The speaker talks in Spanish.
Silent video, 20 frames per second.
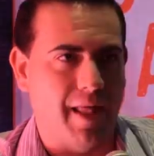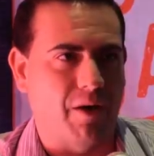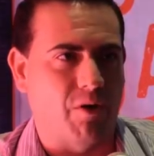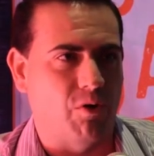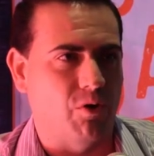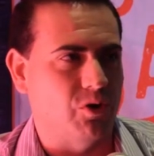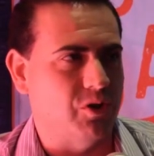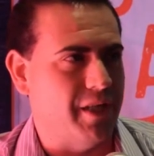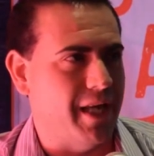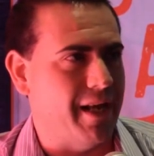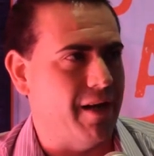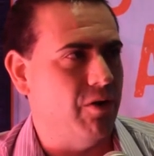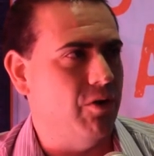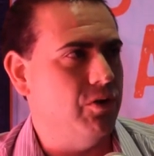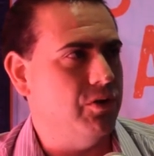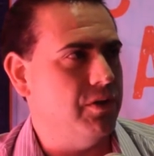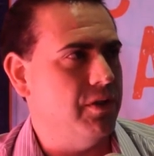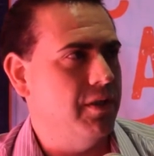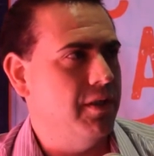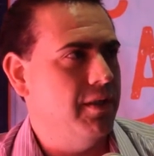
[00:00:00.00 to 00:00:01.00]
a
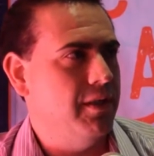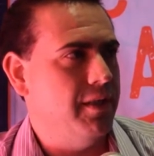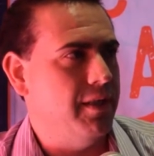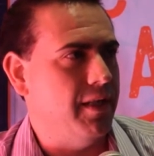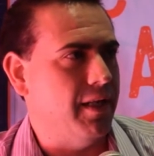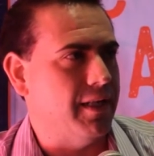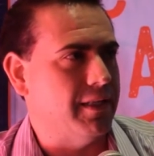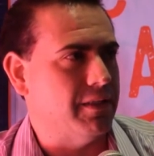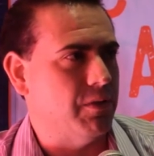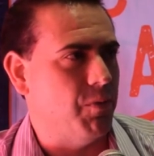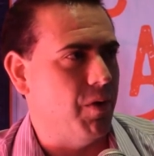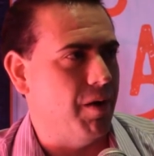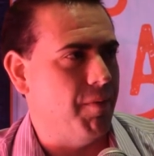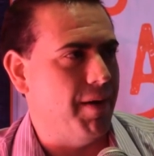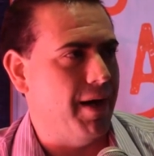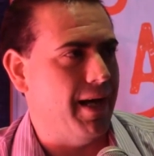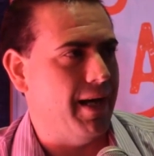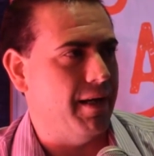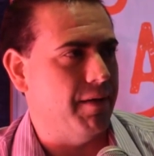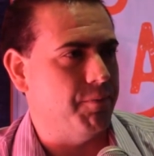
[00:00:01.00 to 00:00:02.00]
conocerlos y que se
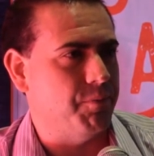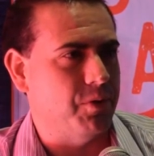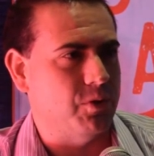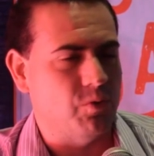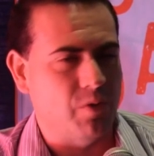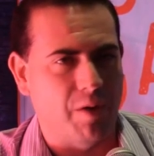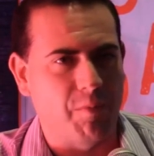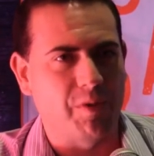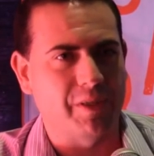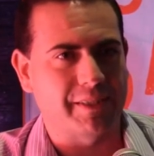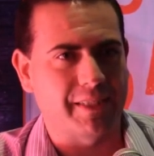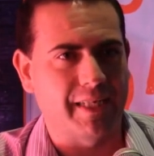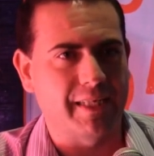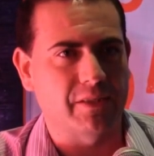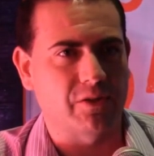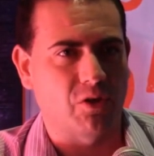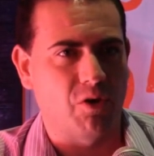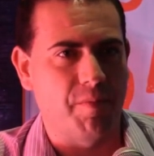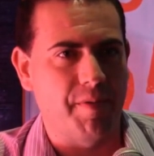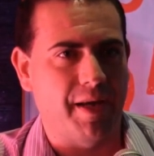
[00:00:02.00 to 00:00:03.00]
vuelva pues una muestra
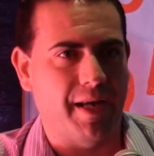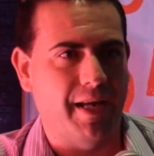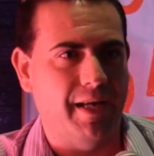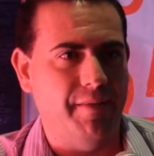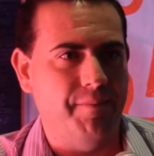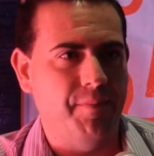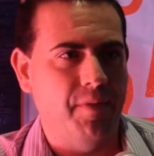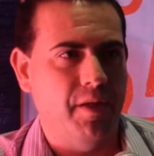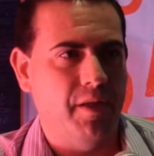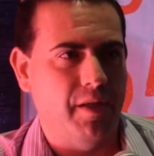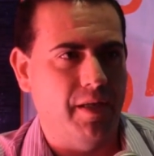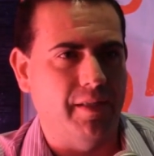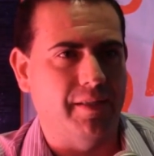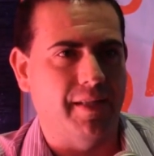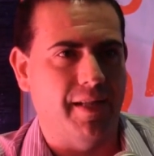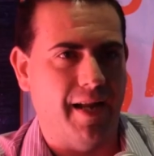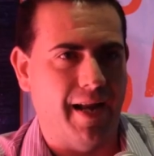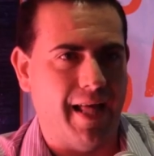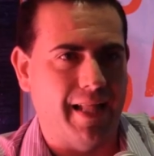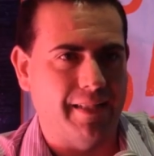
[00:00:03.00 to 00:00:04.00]
gastronómica
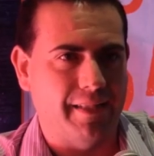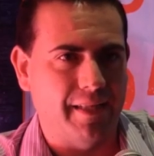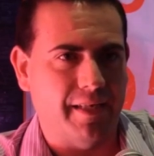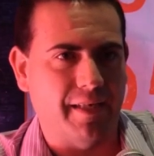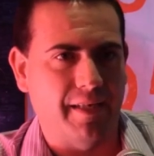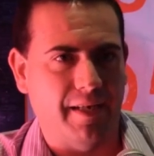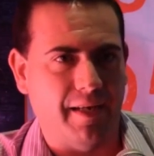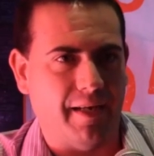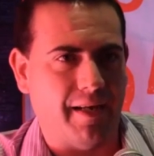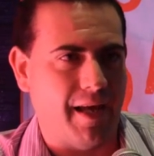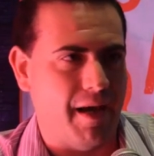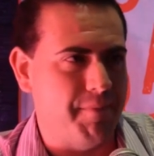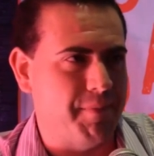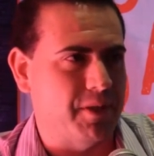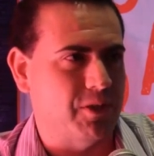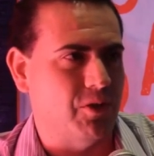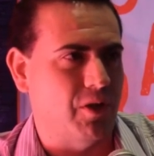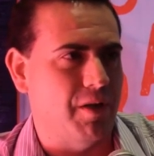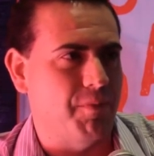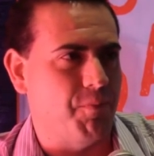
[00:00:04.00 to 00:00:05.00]
itinerante que cada
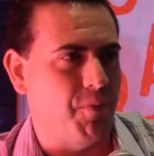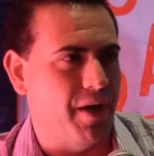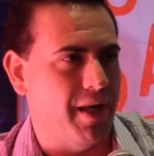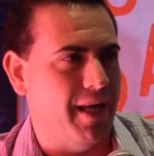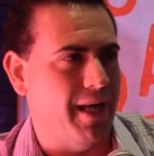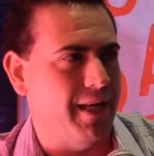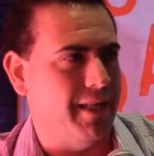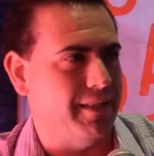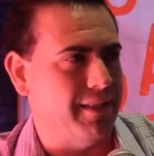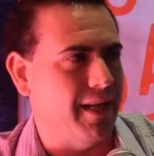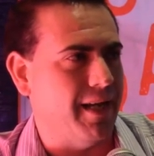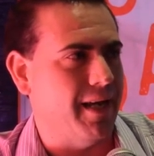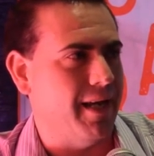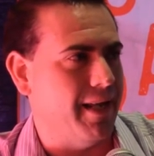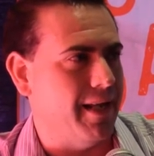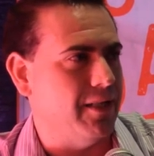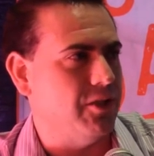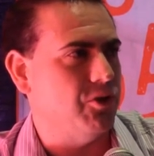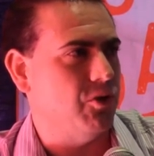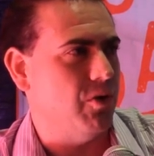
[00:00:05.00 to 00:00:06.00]
persona pueda y tenga
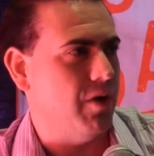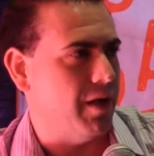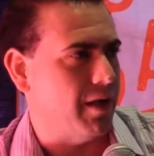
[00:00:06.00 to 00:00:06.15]
derecho